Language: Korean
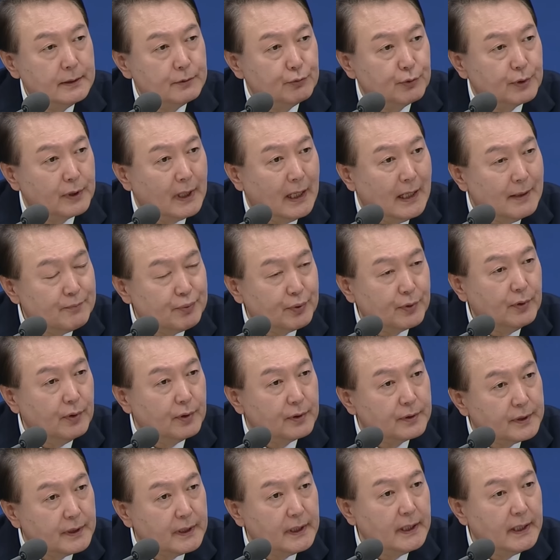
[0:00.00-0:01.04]
우리가 앞으로
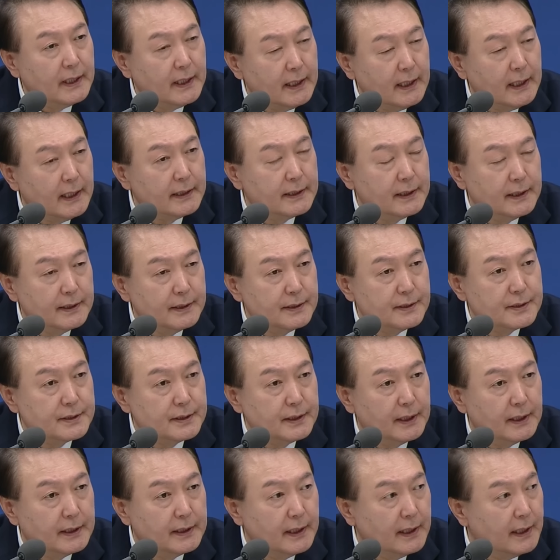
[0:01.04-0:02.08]
어떻게 해야
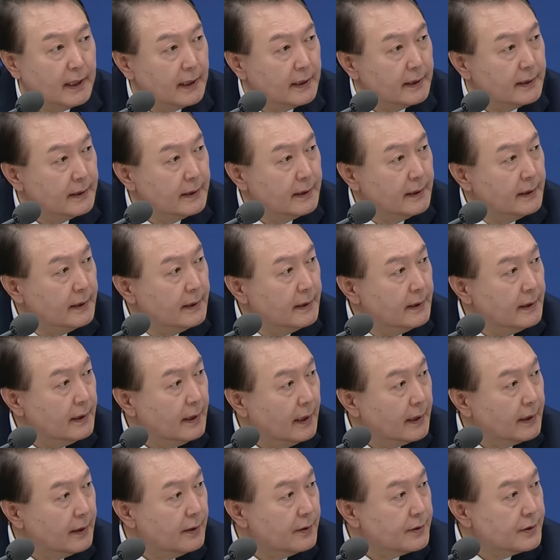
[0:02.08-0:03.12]
되는지에 대한
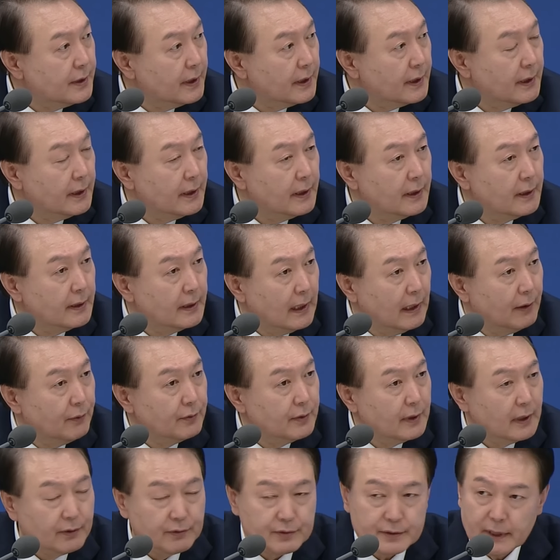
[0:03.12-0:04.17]
해결책이
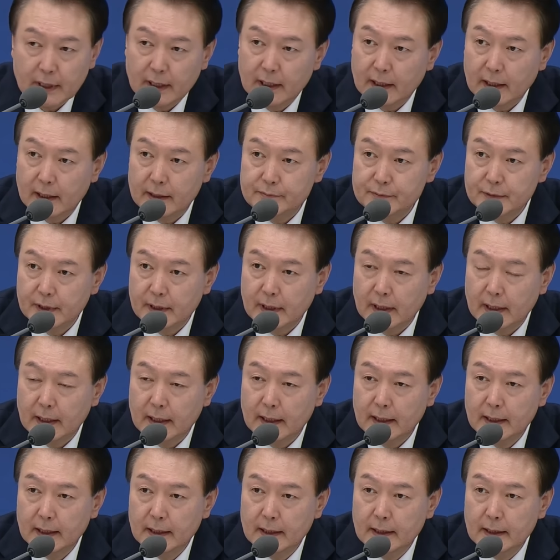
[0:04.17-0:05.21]
나온다고 생각합니다.
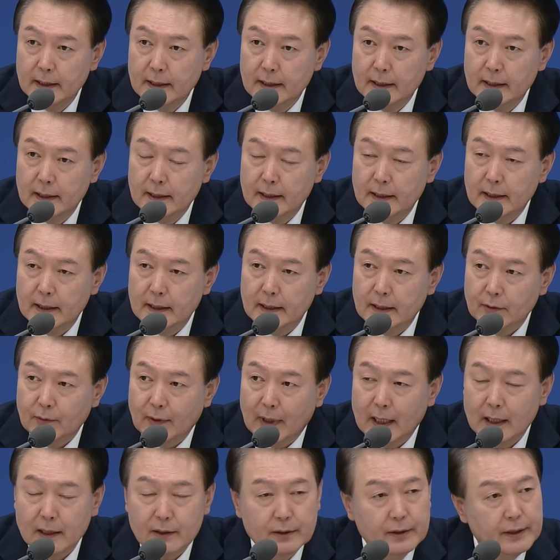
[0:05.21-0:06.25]
아,
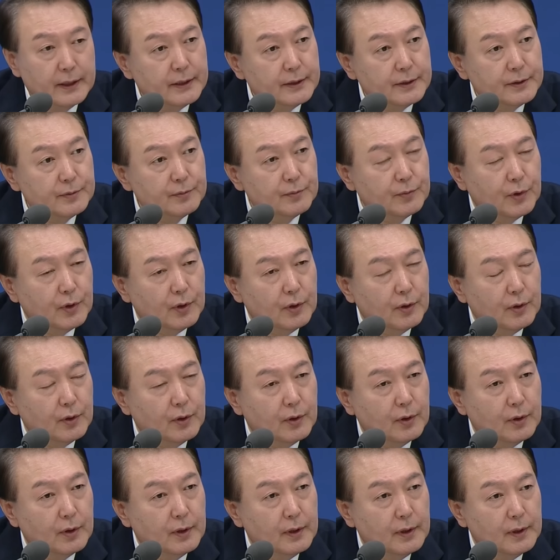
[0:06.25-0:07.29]
과거에는
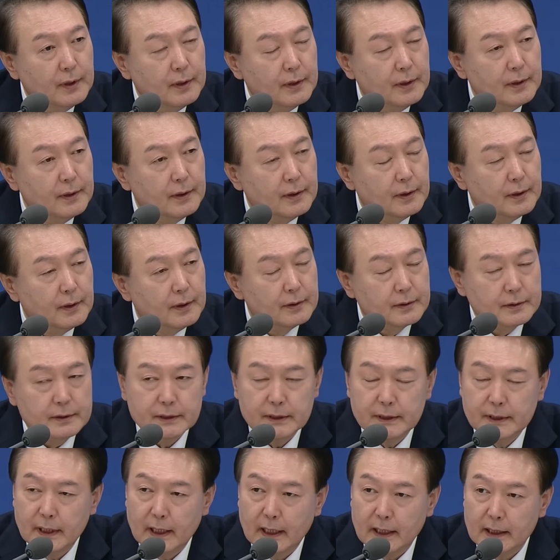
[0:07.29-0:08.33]
뭐 어,
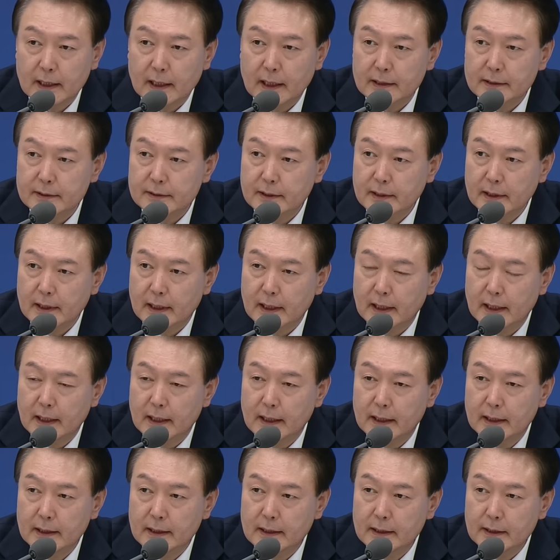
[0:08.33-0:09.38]

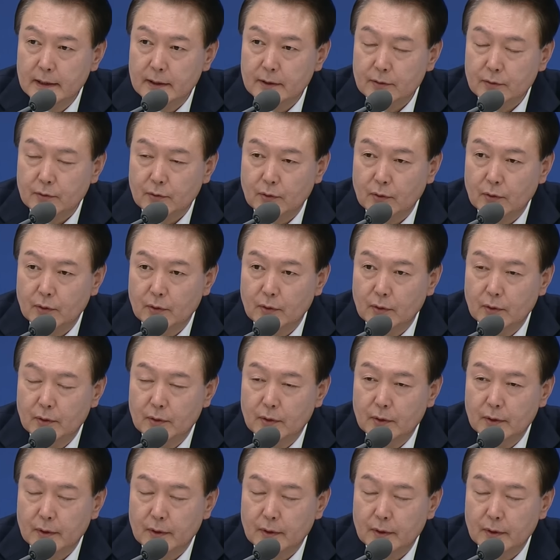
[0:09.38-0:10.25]
의학이라든가 또그